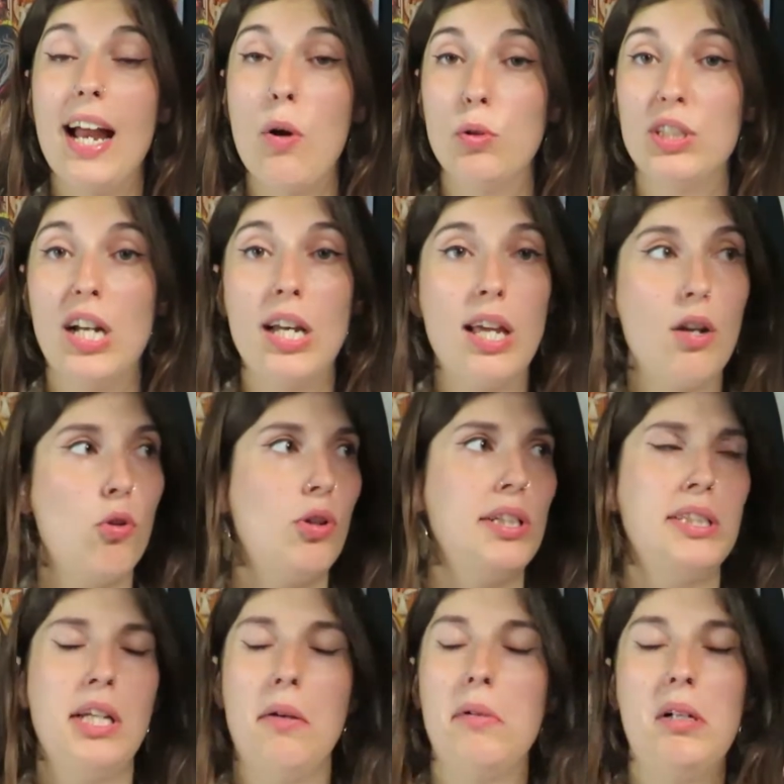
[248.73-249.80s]
australiano que
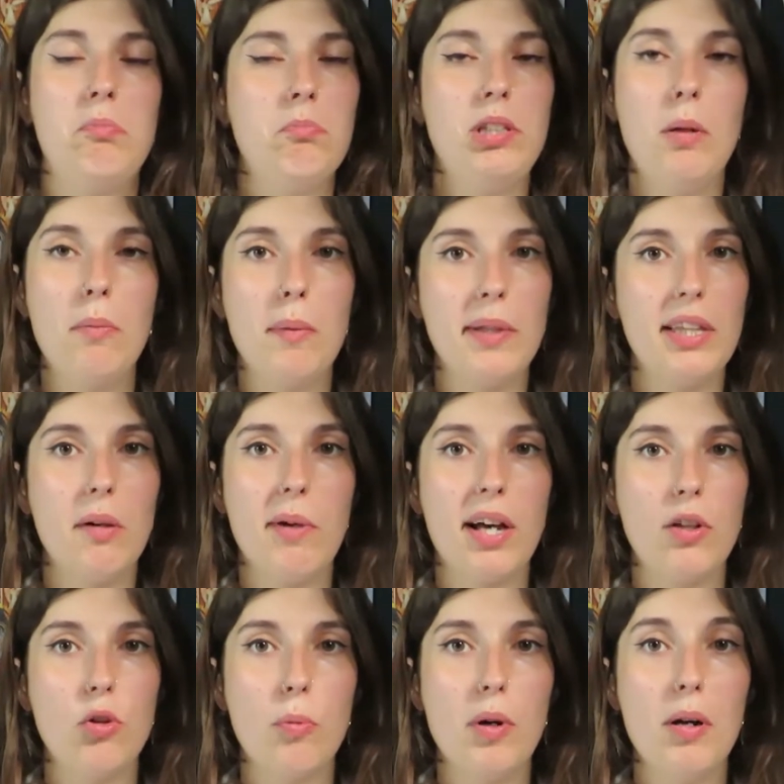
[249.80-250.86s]
estaba simplemente
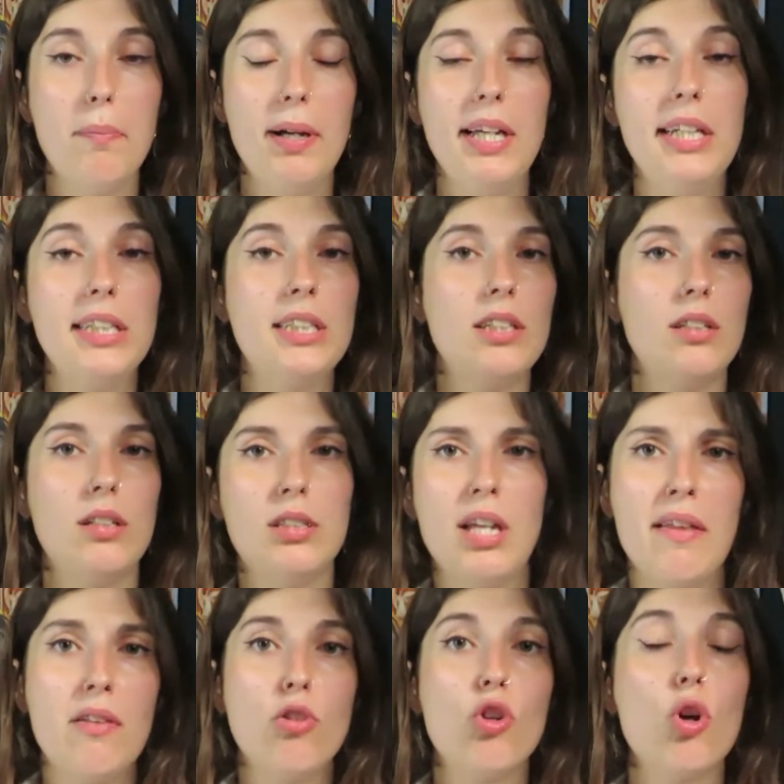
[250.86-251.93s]
viajando por el país, se
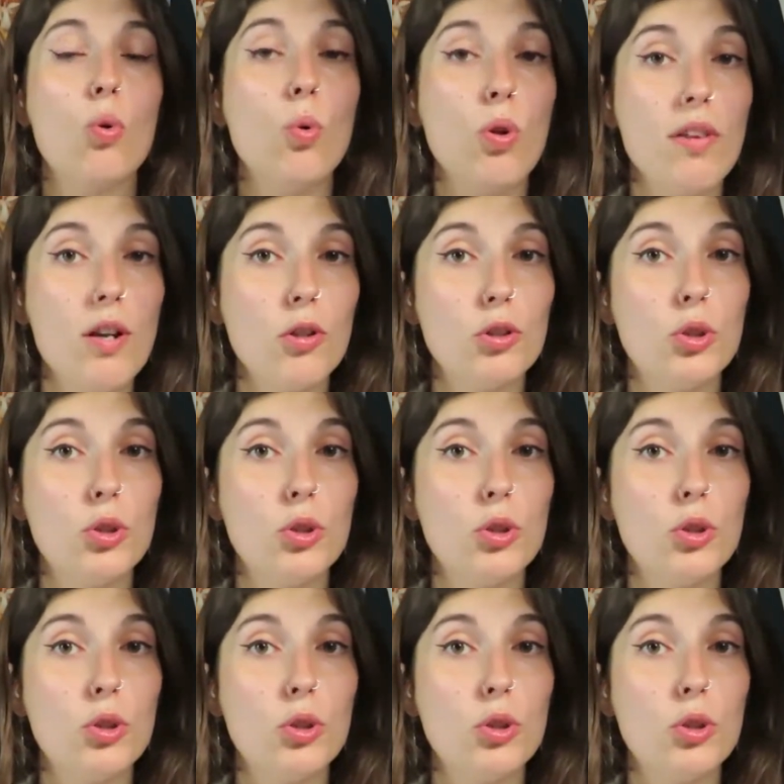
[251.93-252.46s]
adentró en uno de los